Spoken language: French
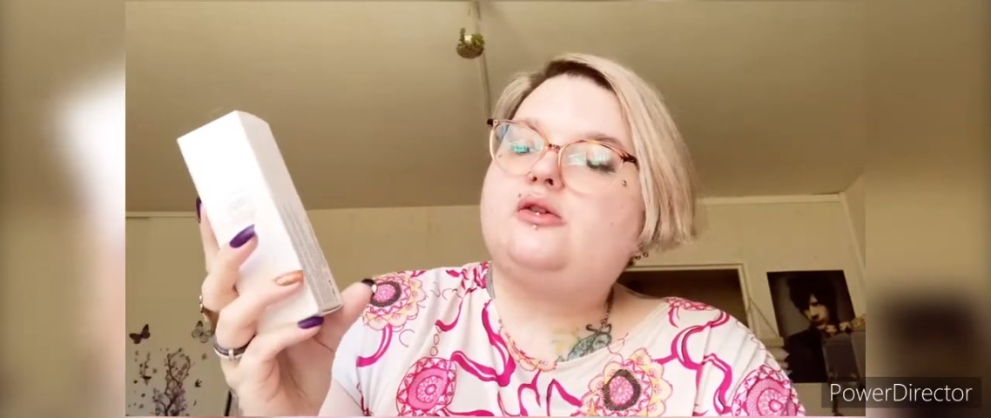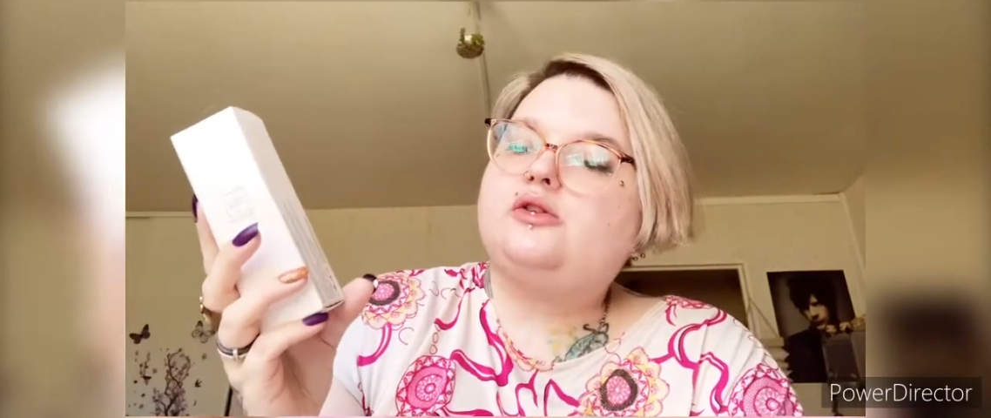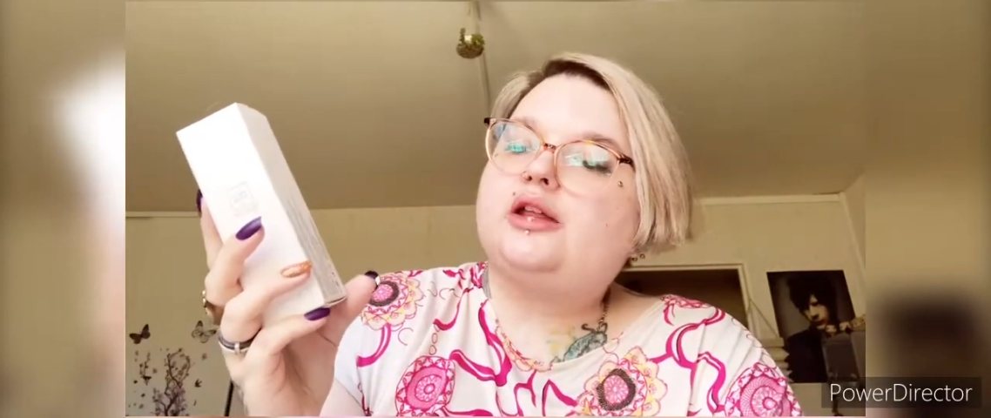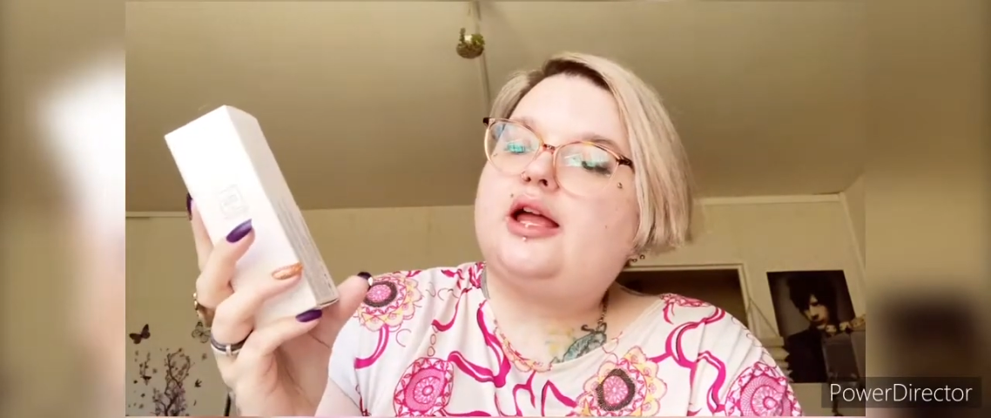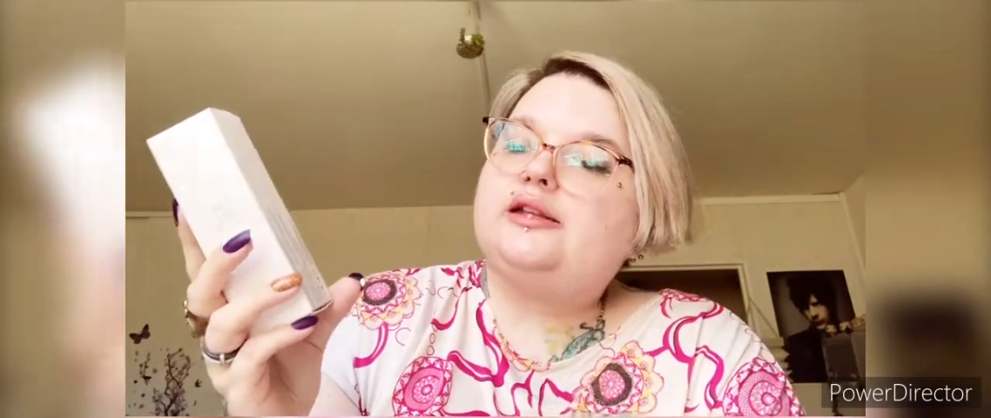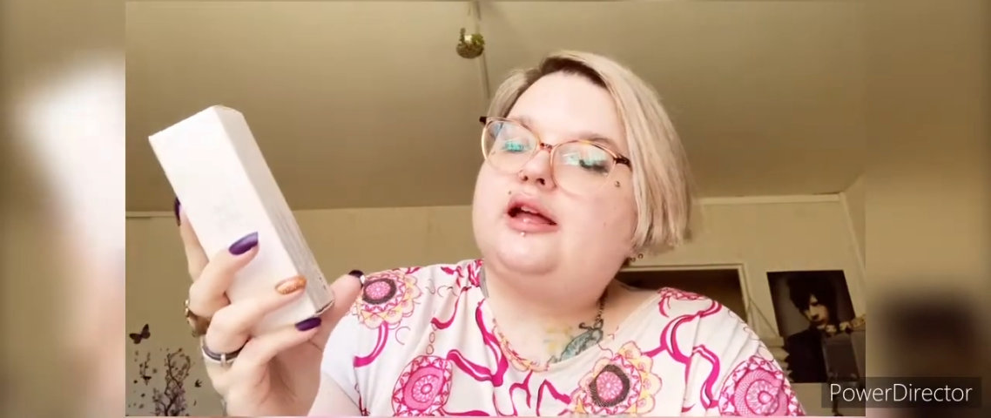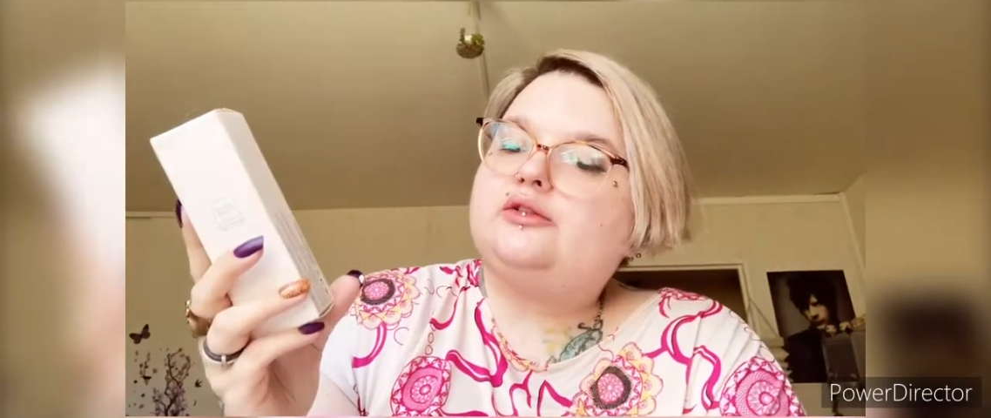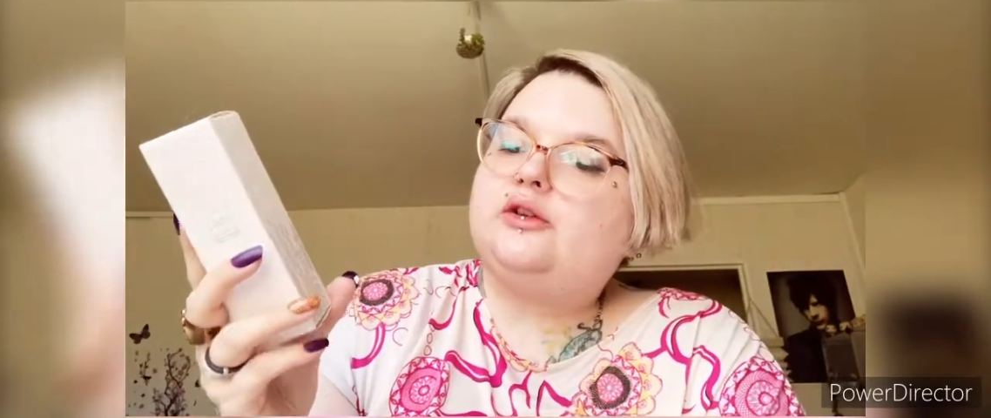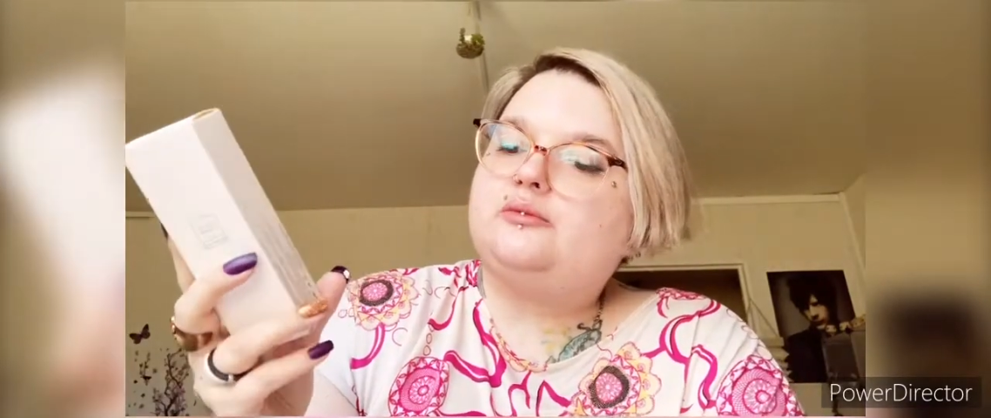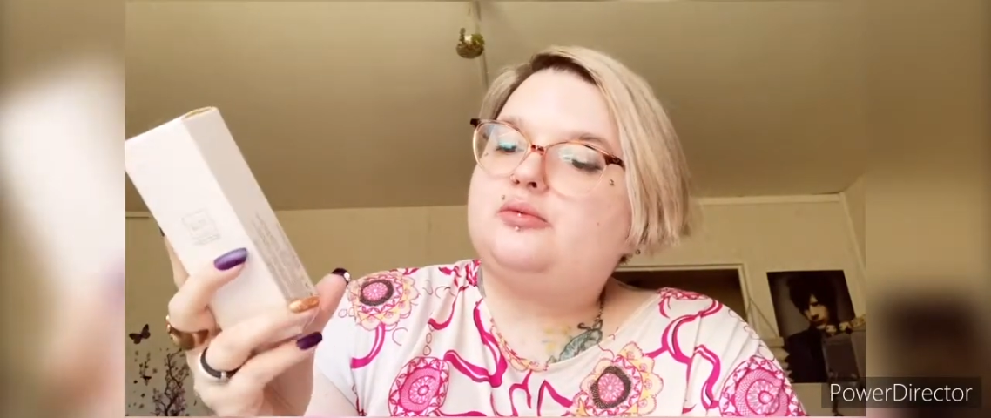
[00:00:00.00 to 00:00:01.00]
ultra
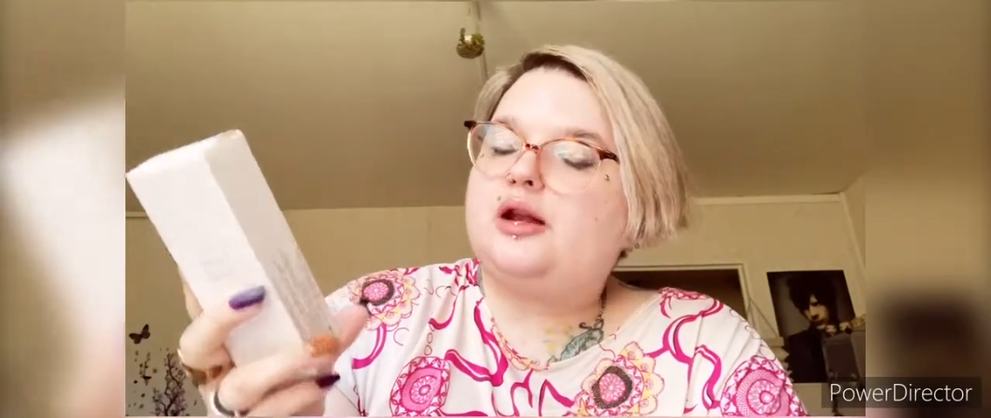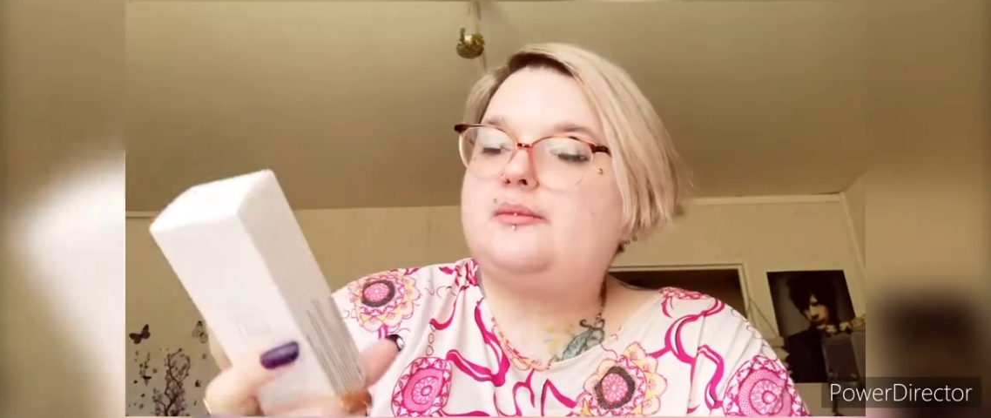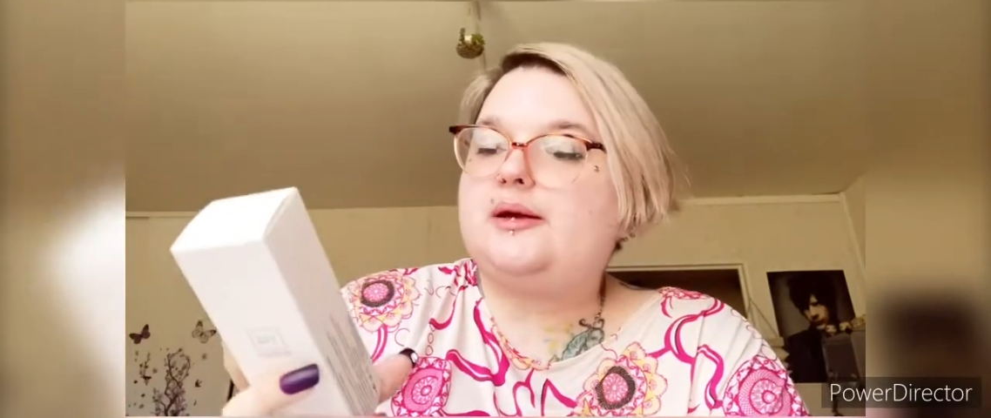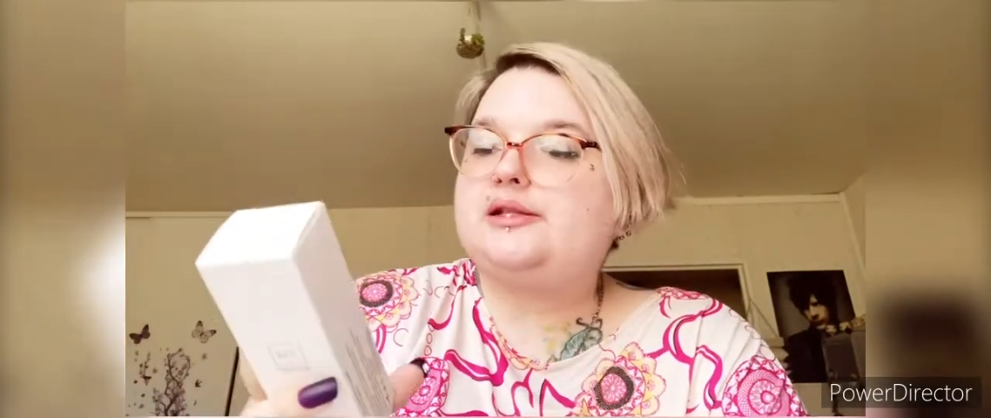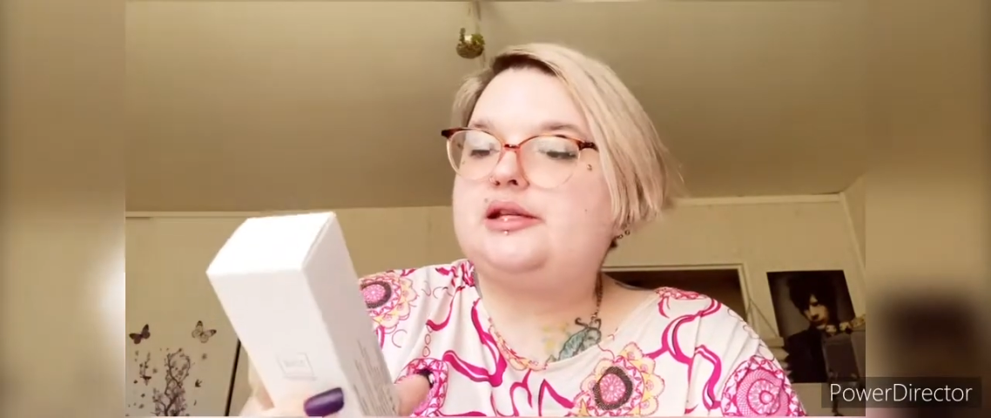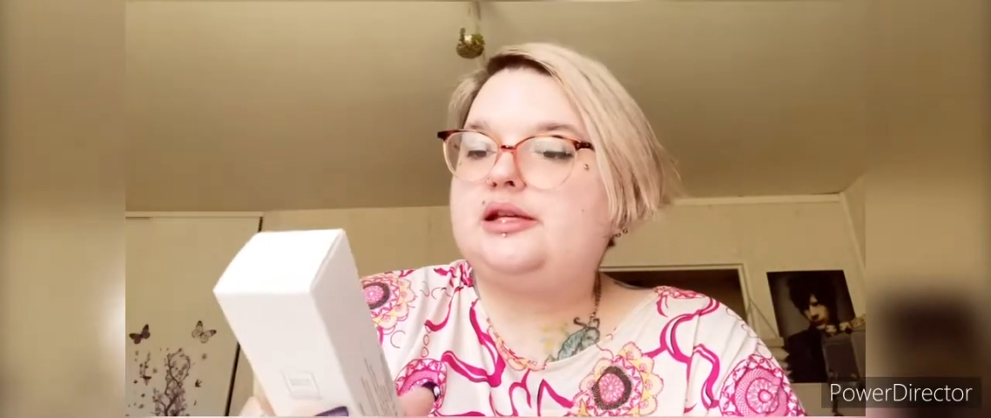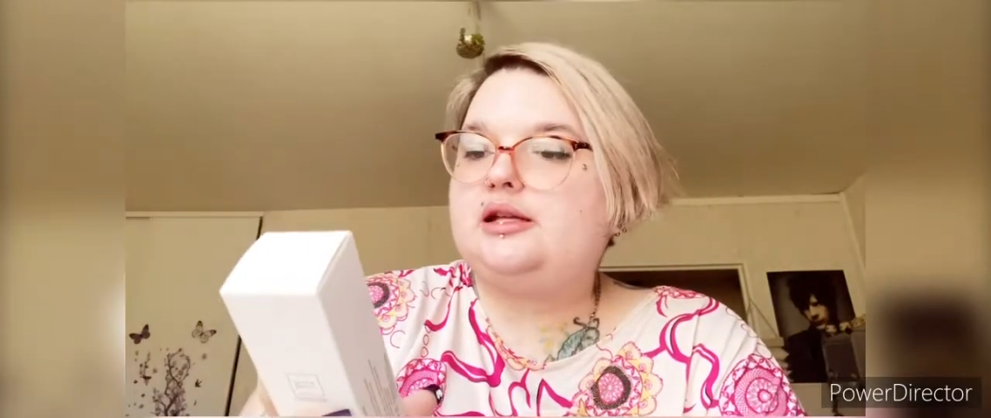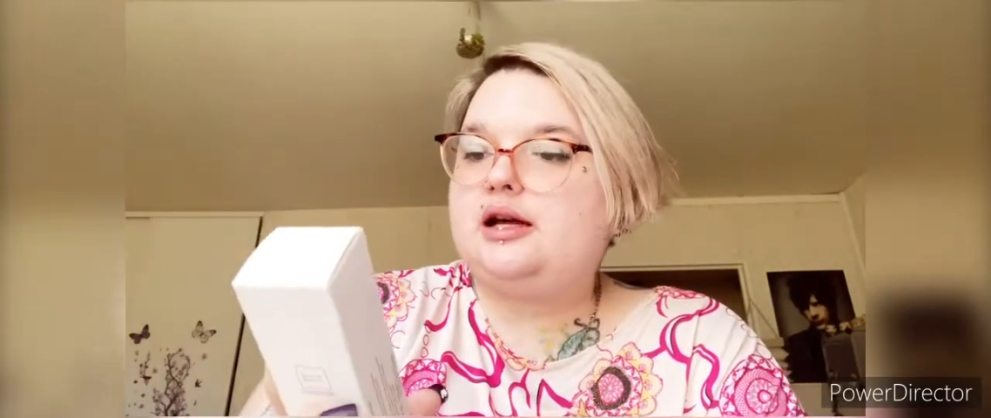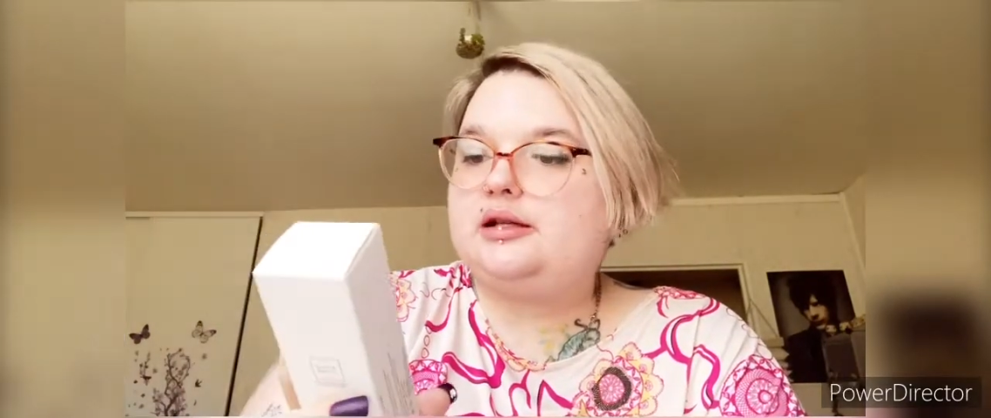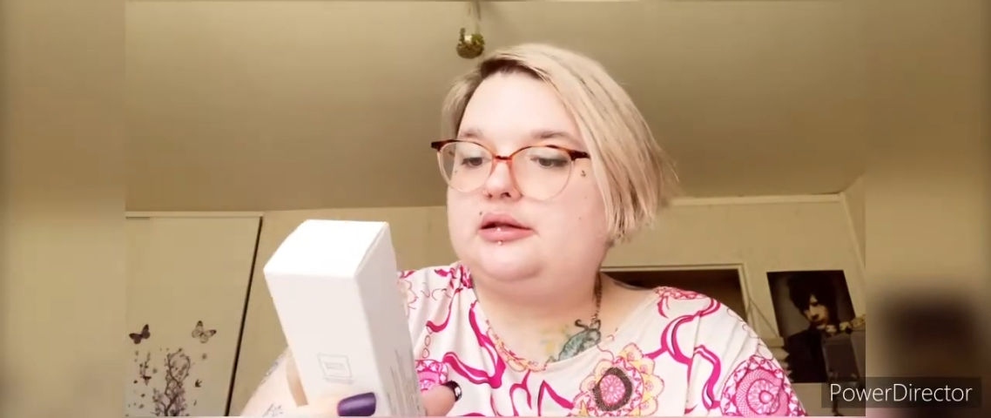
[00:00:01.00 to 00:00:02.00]
hydratante pour la base
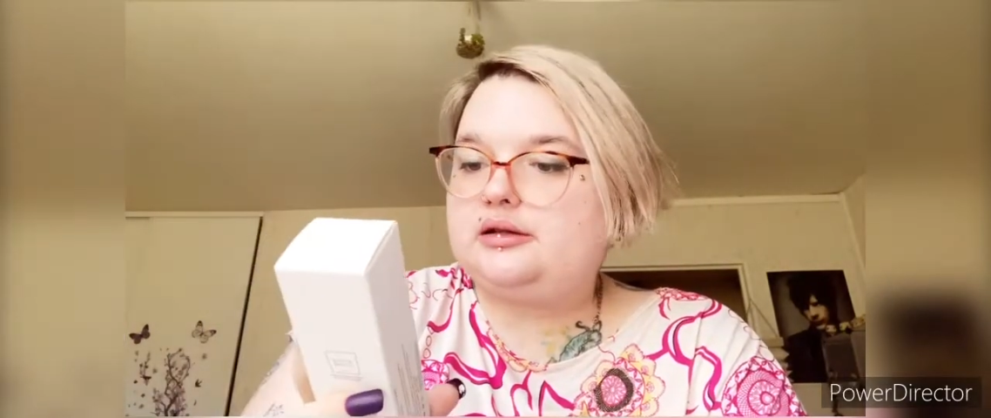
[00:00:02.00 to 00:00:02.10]
hydratante.